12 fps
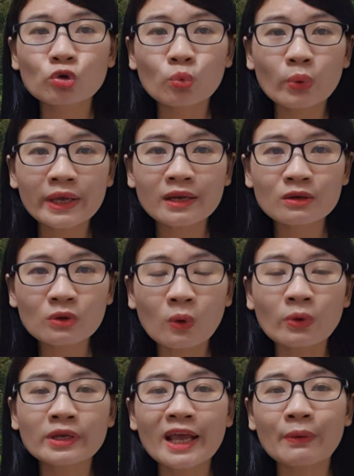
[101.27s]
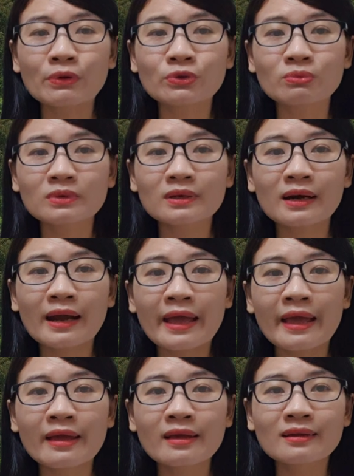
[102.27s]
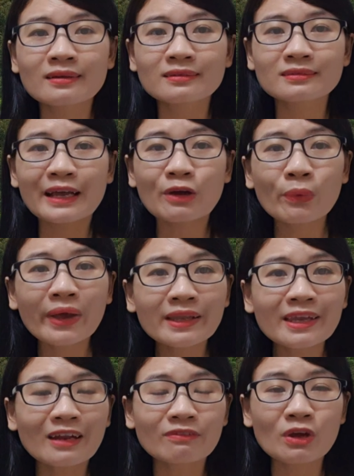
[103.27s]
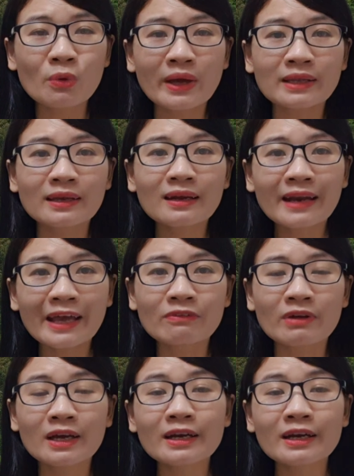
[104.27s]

quen rồi da của chúng ta đã quen dần với hoạt chất này với cái